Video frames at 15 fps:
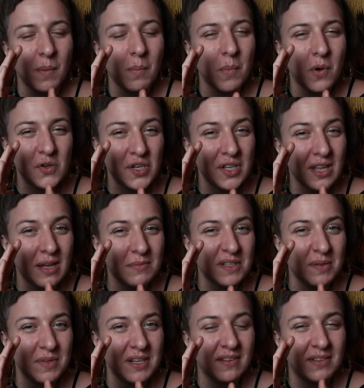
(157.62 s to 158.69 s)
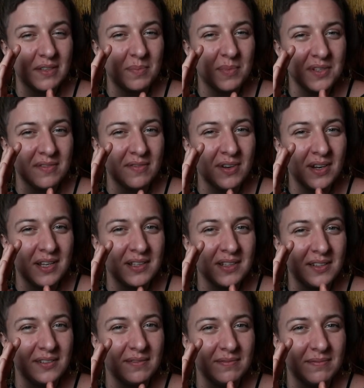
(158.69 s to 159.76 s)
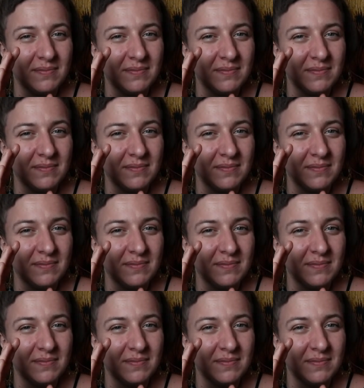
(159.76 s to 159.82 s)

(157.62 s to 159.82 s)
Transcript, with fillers: Może dam sobie nawet pozwolenie